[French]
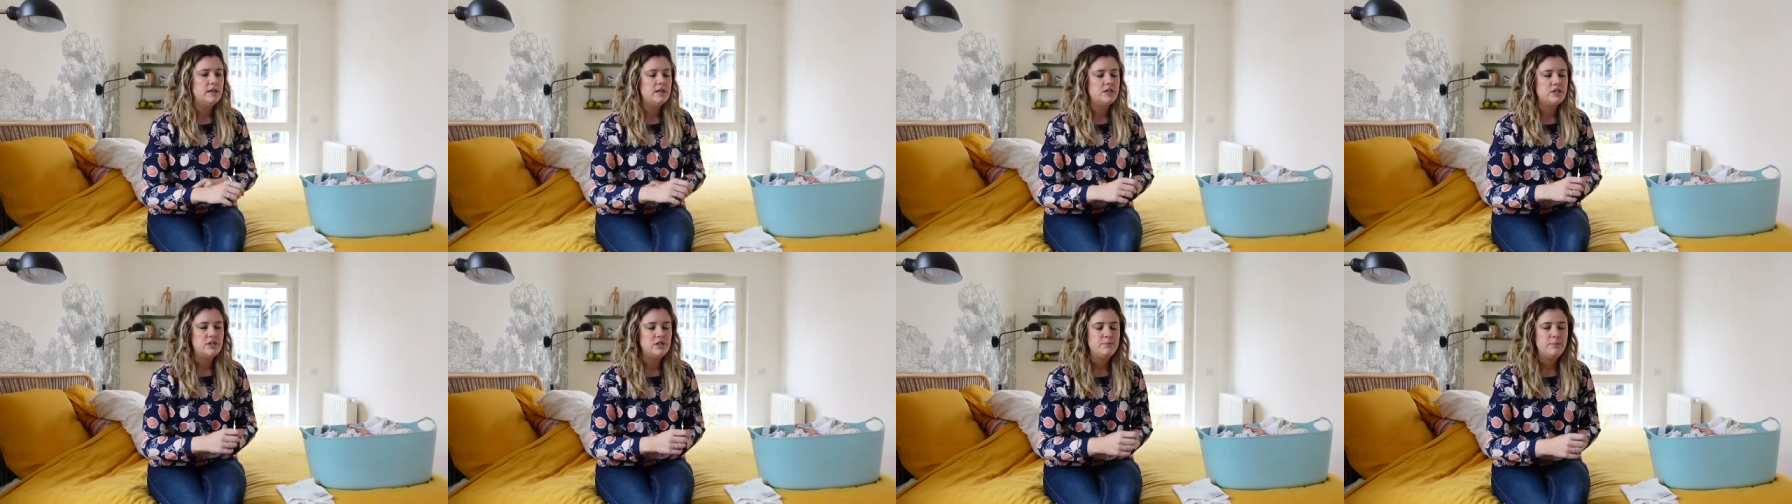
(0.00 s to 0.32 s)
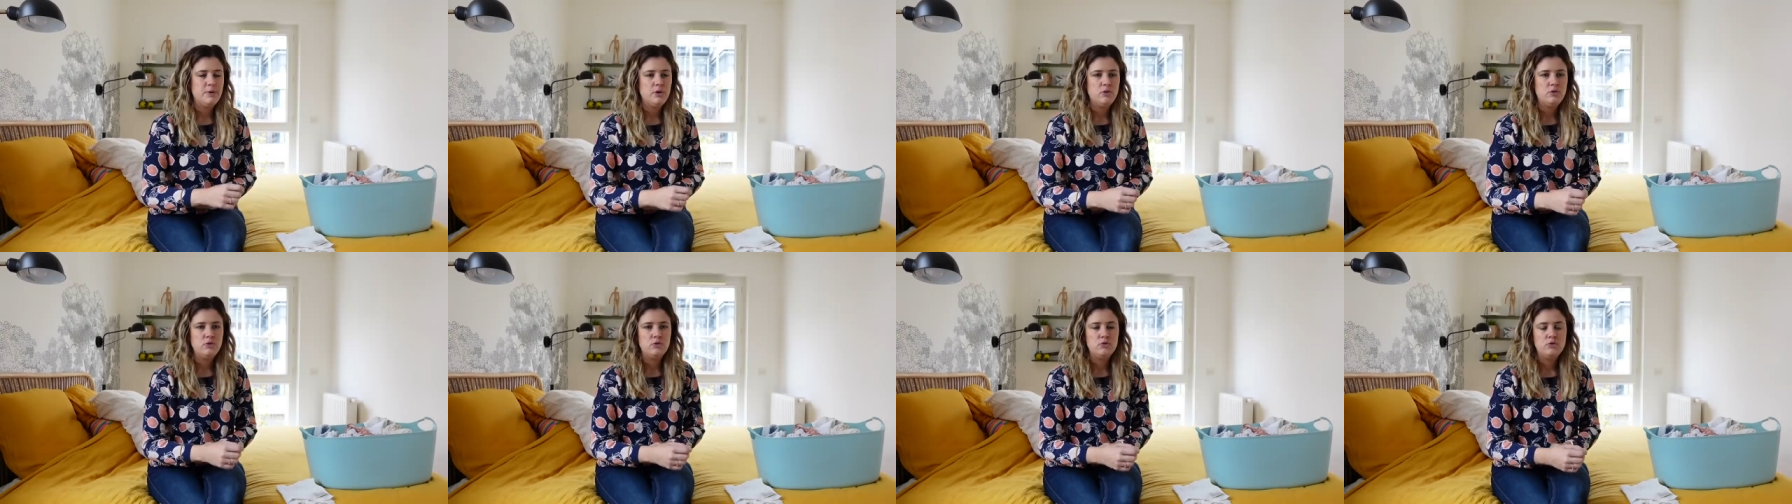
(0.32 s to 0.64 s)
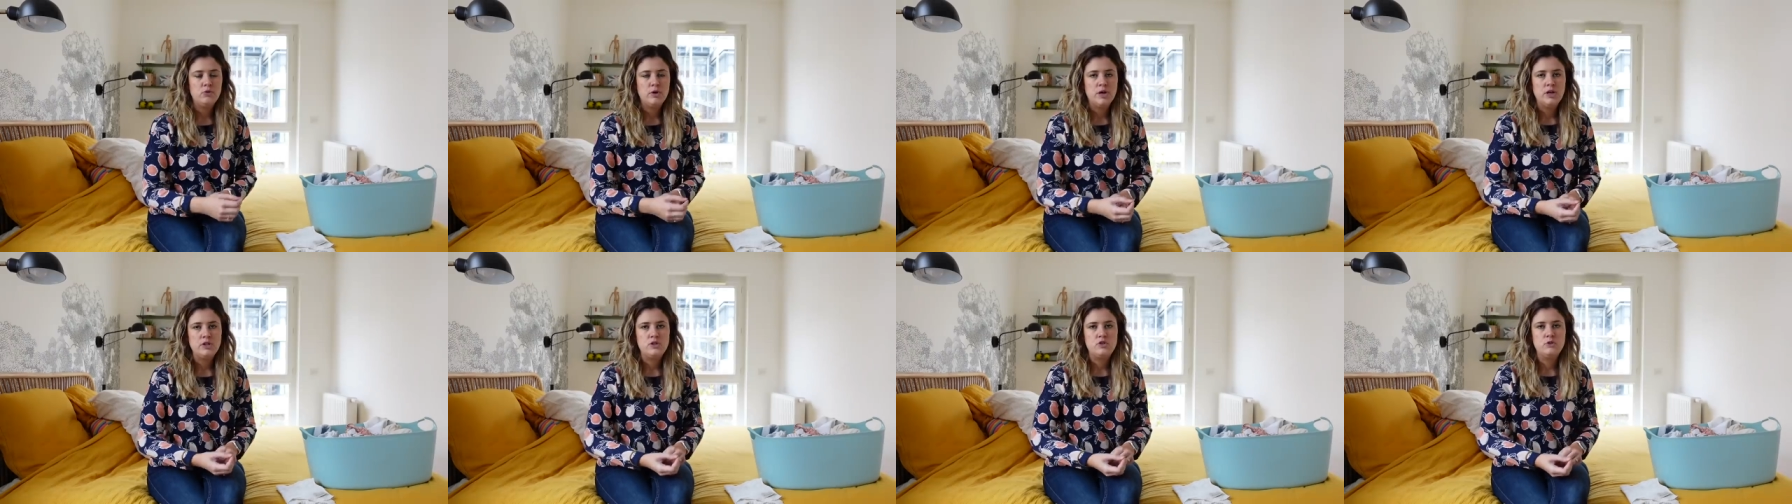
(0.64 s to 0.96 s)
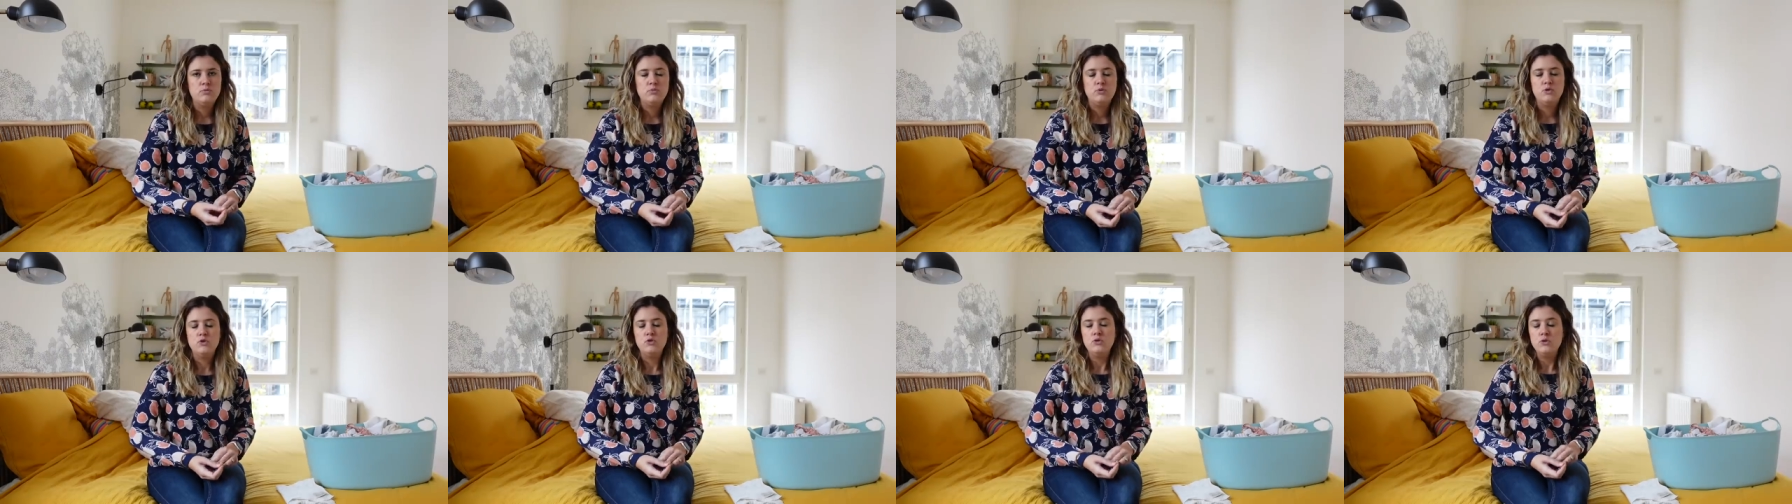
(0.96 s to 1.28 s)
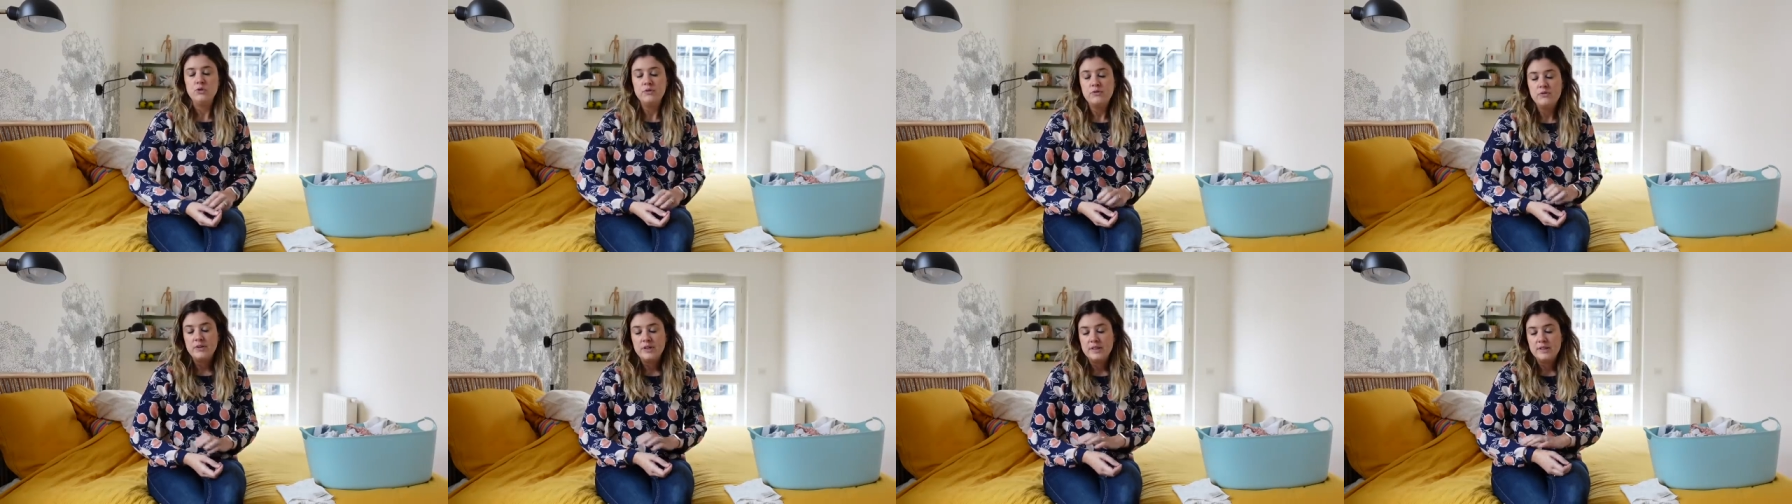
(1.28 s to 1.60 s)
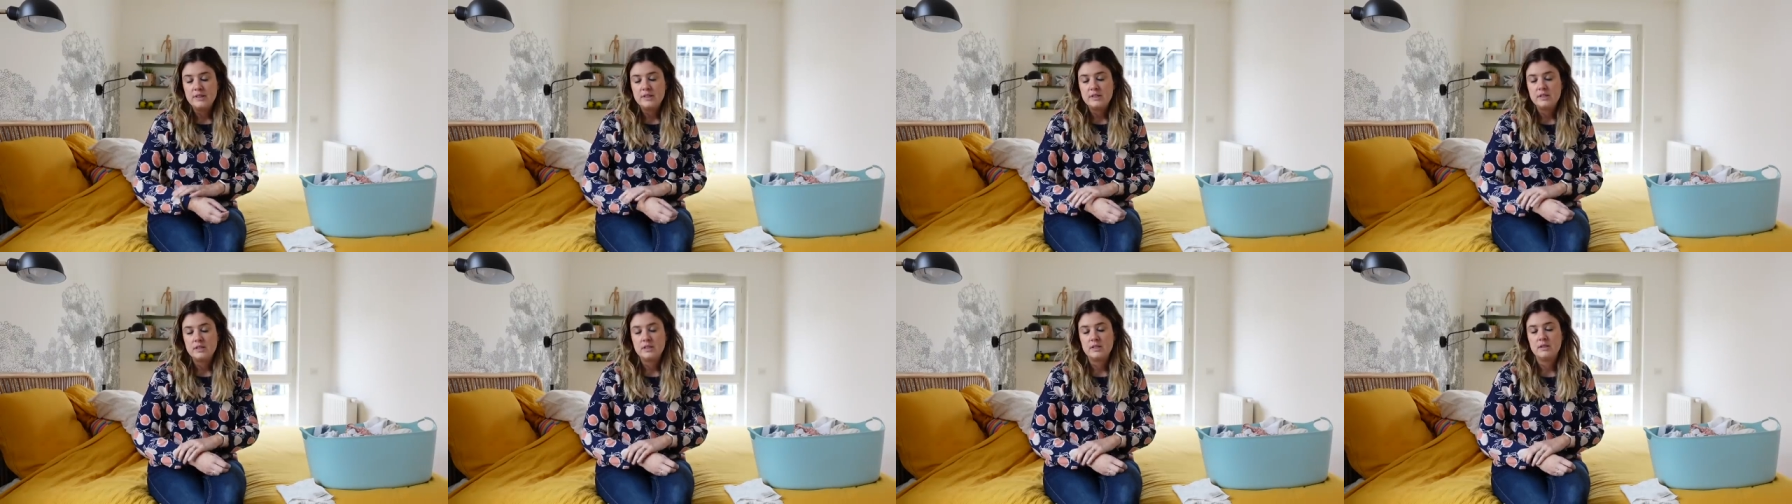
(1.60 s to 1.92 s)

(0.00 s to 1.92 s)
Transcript: J'ai pas eu le courage de me lever,